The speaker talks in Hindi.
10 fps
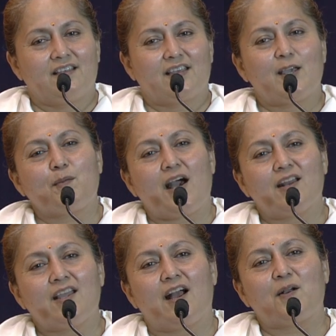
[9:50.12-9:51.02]
कि
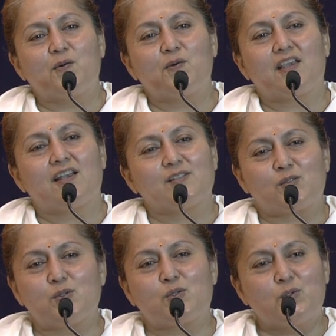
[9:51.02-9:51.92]
हमारे आंखों के
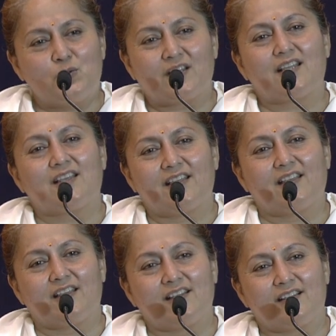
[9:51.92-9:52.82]
आंसू सूख रहे हैं